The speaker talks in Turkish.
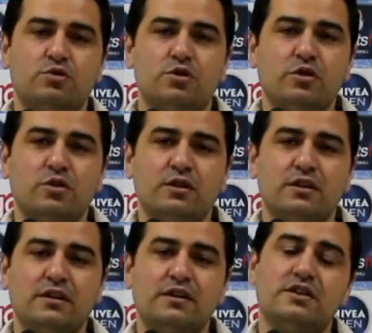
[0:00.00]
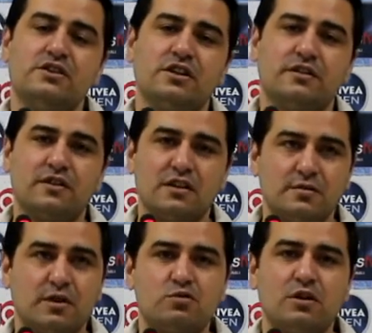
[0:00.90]
Çok iyi oynadılar. İkinci yarı
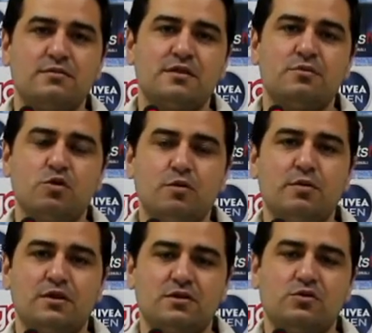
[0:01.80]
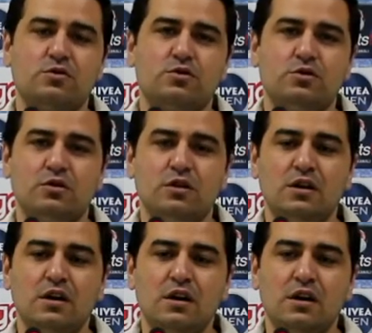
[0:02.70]
finansman üzerimize büyük bir baskı kurdu.
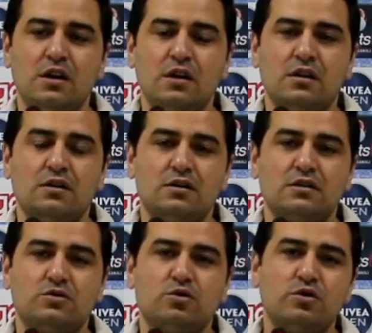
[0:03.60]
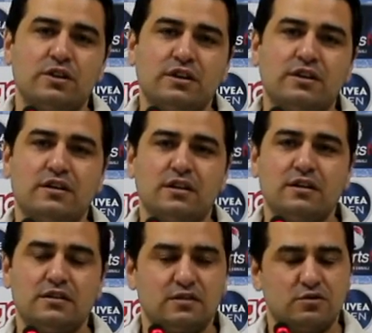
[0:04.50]
E, son dakika,
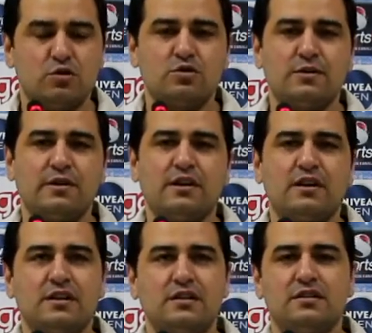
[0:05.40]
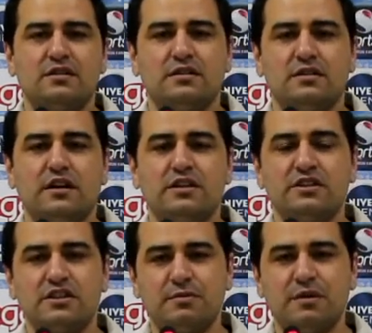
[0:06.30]
son zamana kadar
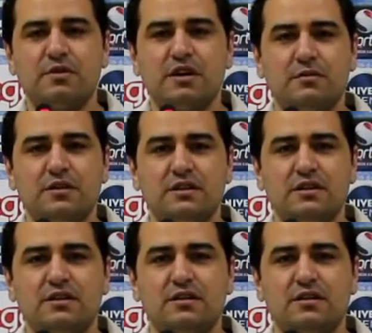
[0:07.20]
karşılaşmayı bırakmadık.